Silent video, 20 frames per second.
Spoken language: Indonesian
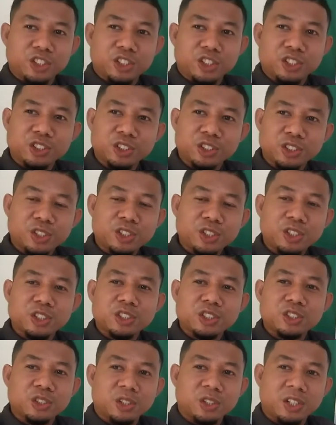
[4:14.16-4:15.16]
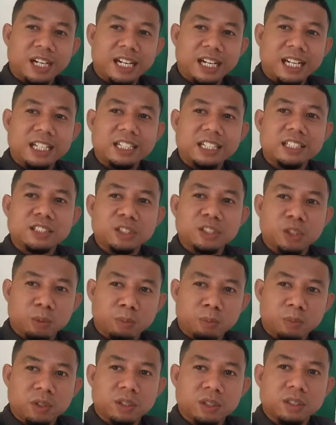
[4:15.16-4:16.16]
contoh soal
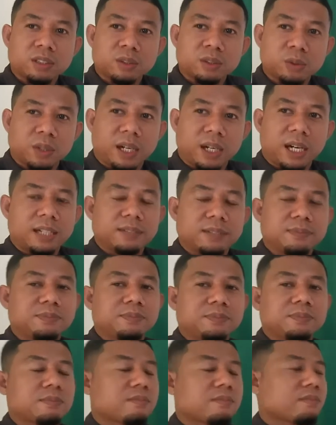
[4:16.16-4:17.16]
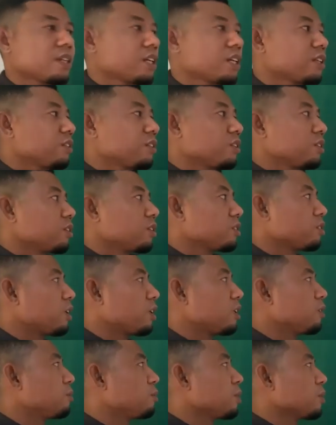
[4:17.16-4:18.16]
nomor 2 contoh
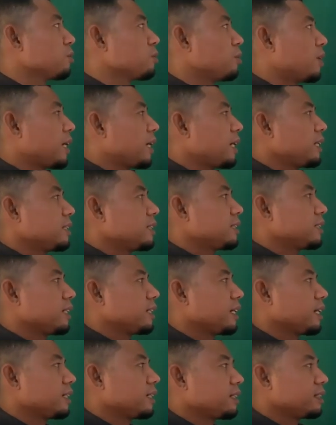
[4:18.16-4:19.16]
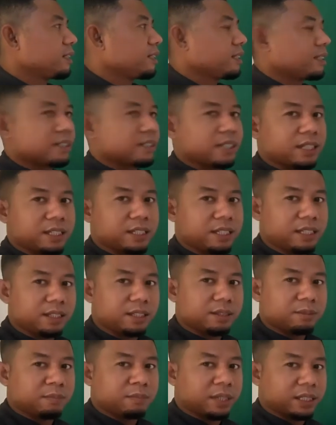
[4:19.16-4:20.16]
soal nomor 2 ya
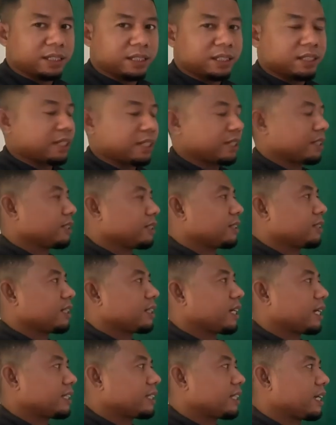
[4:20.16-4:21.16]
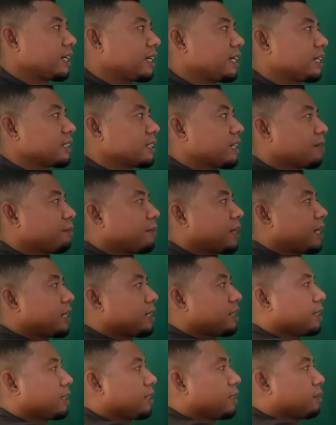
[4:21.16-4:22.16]
tadi masih ya dengan cara yang
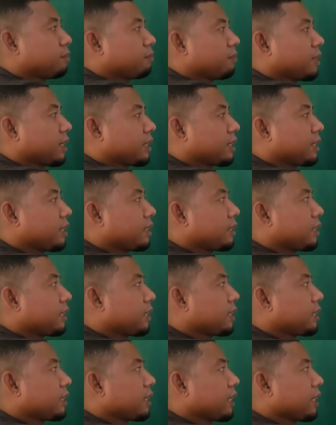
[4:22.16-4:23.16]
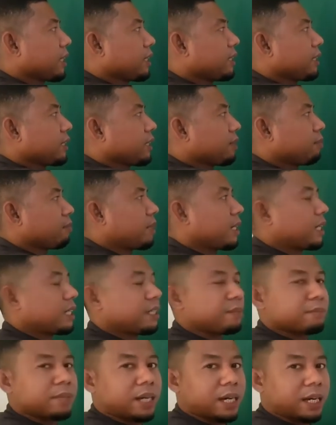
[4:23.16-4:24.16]
sama berarti 3
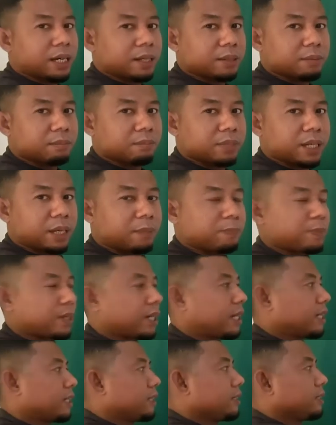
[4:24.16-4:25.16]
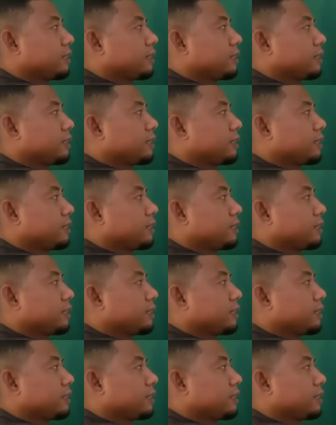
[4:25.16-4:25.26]
ditambah 5 berapa?